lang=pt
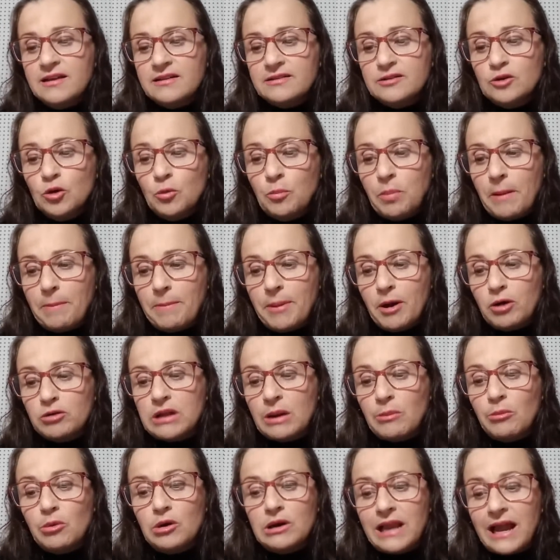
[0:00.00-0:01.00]
do papel
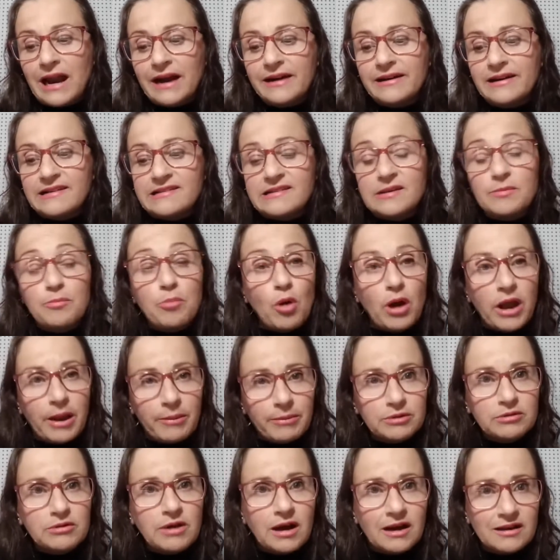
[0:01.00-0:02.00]
da mulher nesse
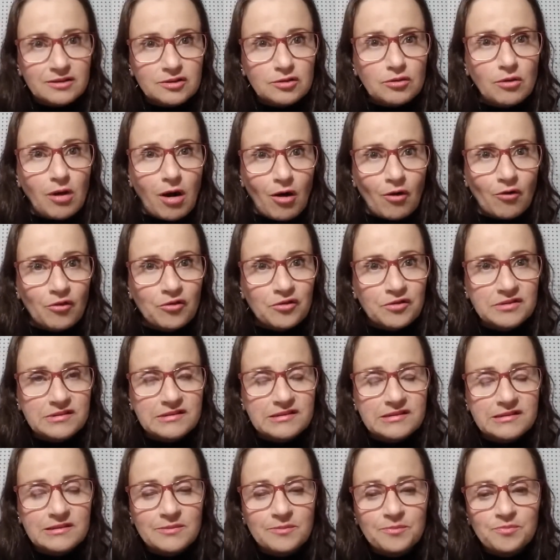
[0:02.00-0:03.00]
poema do Castro
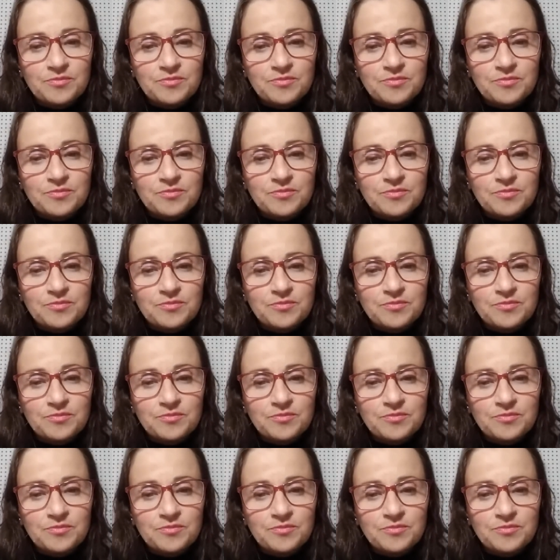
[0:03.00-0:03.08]
Alves.